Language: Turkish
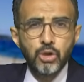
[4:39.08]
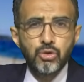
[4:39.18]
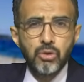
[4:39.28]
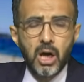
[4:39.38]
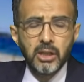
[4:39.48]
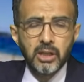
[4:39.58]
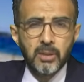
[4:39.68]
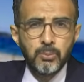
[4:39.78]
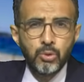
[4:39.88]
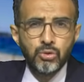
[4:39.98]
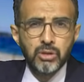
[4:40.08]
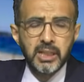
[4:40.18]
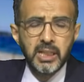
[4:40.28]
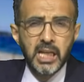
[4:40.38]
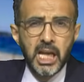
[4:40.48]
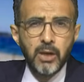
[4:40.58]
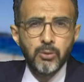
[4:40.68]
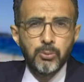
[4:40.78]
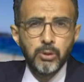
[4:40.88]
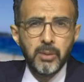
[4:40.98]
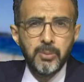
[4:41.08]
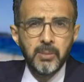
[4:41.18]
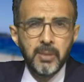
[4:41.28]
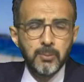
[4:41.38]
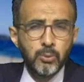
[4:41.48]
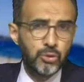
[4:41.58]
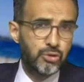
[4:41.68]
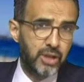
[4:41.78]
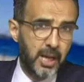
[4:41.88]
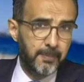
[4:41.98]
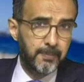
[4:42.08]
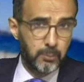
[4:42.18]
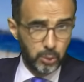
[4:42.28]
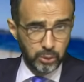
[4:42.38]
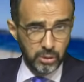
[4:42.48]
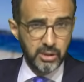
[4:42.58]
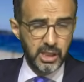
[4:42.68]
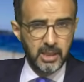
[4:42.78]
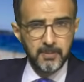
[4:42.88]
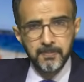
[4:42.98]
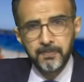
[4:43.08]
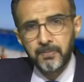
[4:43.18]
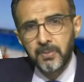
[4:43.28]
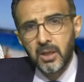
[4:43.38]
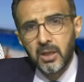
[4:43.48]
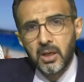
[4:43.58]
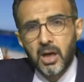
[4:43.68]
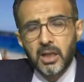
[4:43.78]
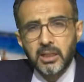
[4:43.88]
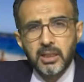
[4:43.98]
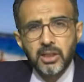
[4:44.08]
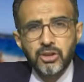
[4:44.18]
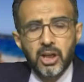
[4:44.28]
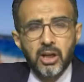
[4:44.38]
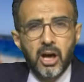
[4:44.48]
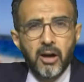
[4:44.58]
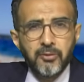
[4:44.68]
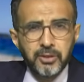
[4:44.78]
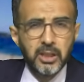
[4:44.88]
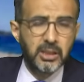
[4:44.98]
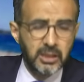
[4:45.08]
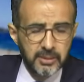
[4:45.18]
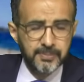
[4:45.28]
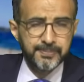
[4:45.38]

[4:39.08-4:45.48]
şu anda müstakil ev bulabilmek mucize. Buldunuz diyelim. Arkadaşlar haftalık